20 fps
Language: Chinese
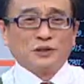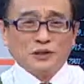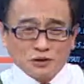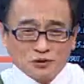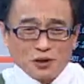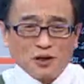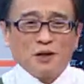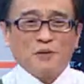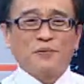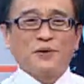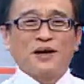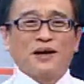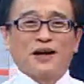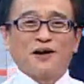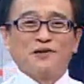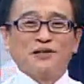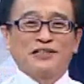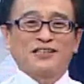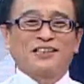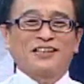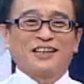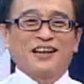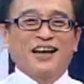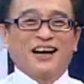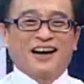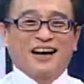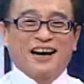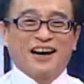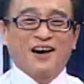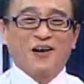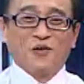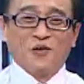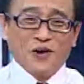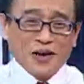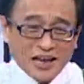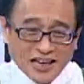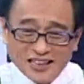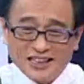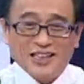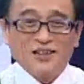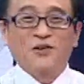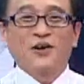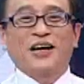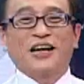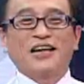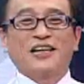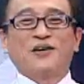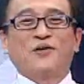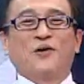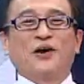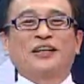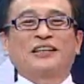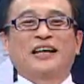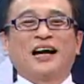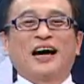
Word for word: 不是说你不要来问这个啦，我也一定会跟你回